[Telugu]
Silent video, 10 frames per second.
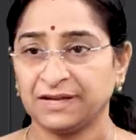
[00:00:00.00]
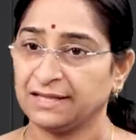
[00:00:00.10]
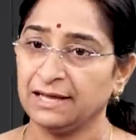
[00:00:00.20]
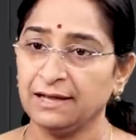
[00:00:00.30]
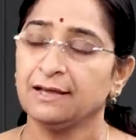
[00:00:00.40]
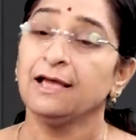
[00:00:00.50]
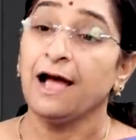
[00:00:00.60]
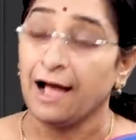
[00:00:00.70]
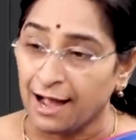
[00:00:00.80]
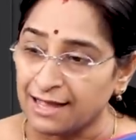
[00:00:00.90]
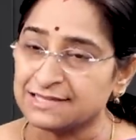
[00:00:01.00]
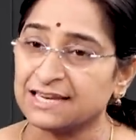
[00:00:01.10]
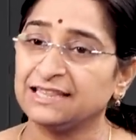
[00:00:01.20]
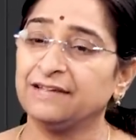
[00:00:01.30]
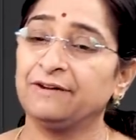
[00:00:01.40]
కదా ఆ
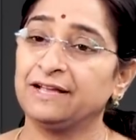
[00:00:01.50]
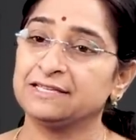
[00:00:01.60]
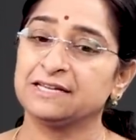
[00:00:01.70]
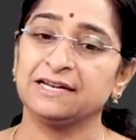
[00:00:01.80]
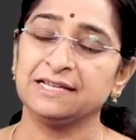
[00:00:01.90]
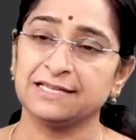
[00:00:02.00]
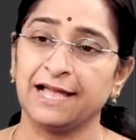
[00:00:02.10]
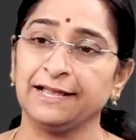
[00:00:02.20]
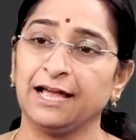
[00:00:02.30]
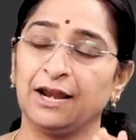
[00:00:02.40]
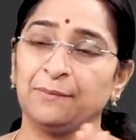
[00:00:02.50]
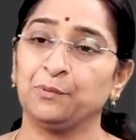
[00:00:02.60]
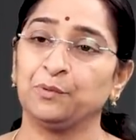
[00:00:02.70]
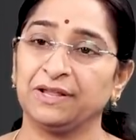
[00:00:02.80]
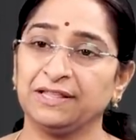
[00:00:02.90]
శ్రద్ధ వహించండి సాయంకాలం
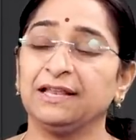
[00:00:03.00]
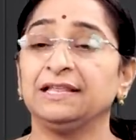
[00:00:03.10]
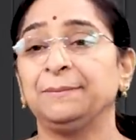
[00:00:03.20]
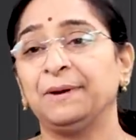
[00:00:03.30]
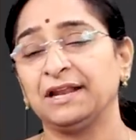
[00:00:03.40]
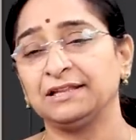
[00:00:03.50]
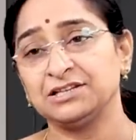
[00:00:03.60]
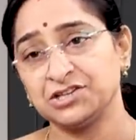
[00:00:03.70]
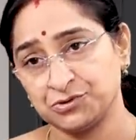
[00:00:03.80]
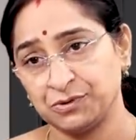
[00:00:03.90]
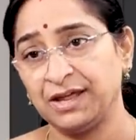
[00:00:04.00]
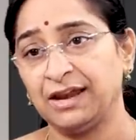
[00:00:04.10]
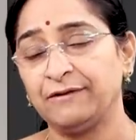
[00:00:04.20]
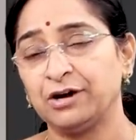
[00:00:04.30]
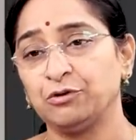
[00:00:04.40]
పూట ఏదైనా దీపారాధన చేసుకునే
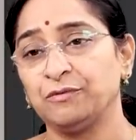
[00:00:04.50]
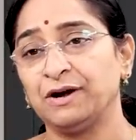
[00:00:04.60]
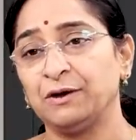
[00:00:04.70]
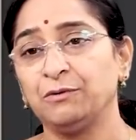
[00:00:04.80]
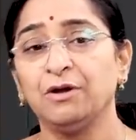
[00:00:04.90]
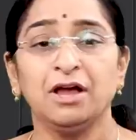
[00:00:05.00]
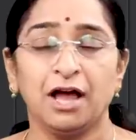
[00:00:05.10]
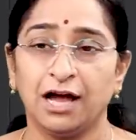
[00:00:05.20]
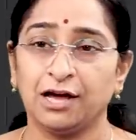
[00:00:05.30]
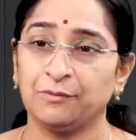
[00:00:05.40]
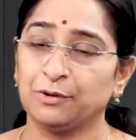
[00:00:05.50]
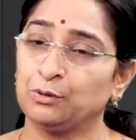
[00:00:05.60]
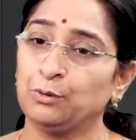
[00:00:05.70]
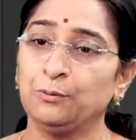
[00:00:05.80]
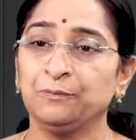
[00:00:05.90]
అలవాటు ఉన్నవాళ్ళు
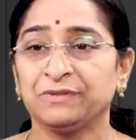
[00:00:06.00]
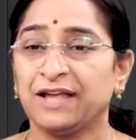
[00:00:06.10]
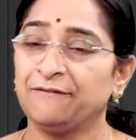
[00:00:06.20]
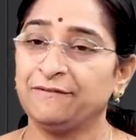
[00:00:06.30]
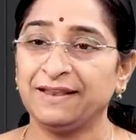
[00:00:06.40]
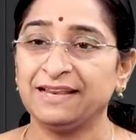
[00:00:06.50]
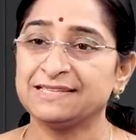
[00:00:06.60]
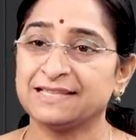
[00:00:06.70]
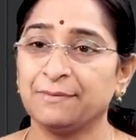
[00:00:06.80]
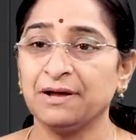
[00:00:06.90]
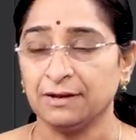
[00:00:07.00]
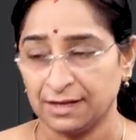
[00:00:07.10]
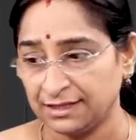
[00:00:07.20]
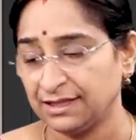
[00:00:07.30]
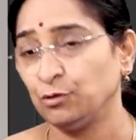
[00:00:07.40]
అగరబత్తులు అవి వెలిగిస్తామా
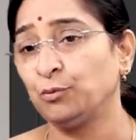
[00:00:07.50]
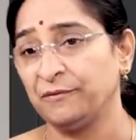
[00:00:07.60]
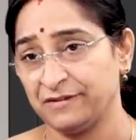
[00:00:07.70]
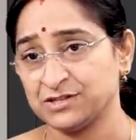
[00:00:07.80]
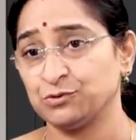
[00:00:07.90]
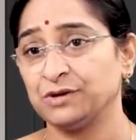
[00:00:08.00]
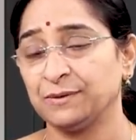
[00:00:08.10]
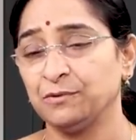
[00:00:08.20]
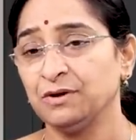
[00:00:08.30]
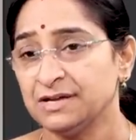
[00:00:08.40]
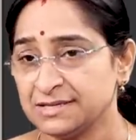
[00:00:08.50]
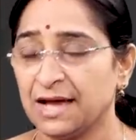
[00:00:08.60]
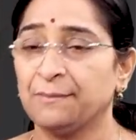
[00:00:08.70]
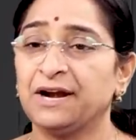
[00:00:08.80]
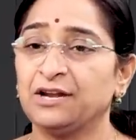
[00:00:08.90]
లేదా ధూపం వేసుకుంటాము
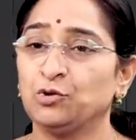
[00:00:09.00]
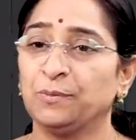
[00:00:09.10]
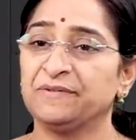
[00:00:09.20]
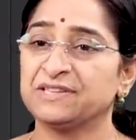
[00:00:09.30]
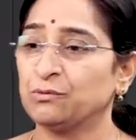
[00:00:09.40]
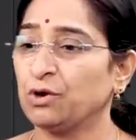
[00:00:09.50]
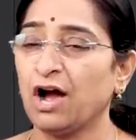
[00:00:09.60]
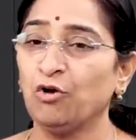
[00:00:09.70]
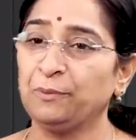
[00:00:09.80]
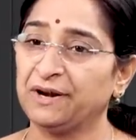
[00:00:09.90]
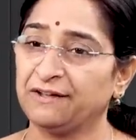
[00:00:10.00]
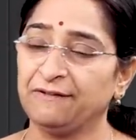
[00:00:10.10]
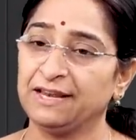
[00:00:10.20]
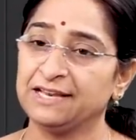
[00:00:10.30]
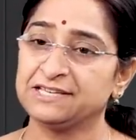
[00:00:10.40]
సాంబ్రాణి ధూపం వేస్తాము ఒక ఆవు పిడక
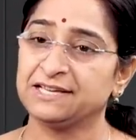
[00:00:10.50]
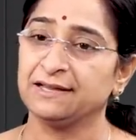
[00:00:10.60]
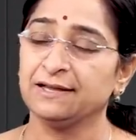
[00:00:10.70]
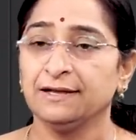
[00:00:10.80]
వెలిగించి